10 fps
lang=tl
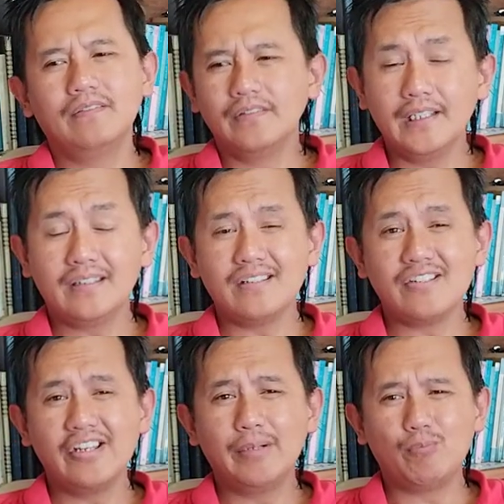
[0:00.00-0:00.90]
That
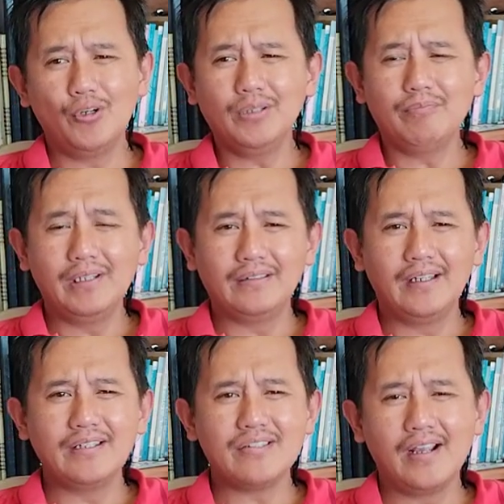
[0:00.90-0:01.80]
is an appointment
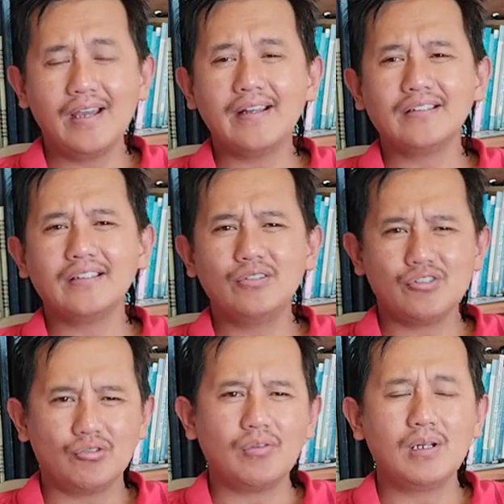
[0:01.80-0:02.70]
ngayon sa gana iti
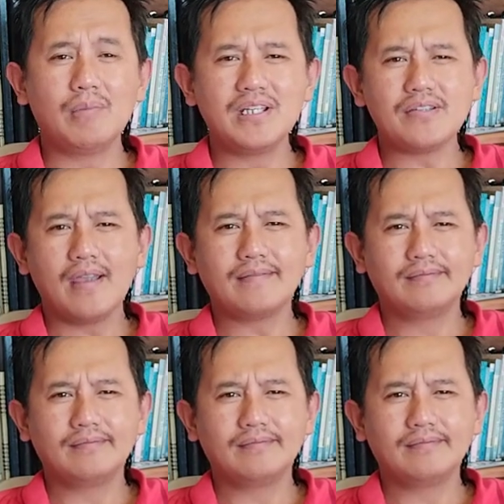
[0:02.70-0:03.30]
Diyos tunggal Maysa.